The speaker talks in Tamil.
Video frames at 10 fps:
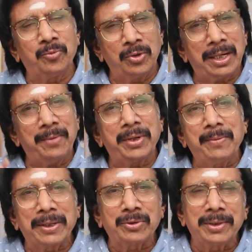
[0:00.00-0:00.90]
மூன்றாம்
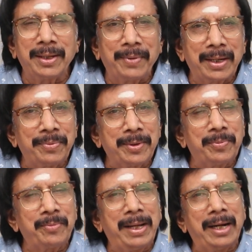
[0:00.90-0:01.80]
படை படத்தினுடைய
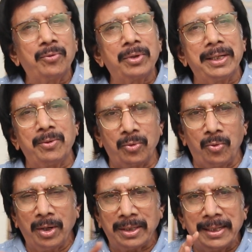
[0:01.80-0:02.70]
படப்பிடிப்பு பெங்களூர்லேயே ஒரு
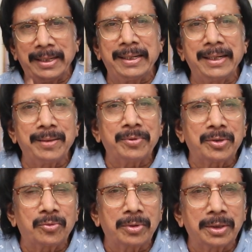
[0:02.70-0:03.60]
ஹோட்டல் அறையை
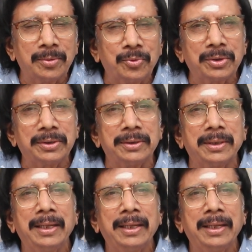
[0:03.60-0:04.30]
நடைபெற்று கொண்டிருந்த போது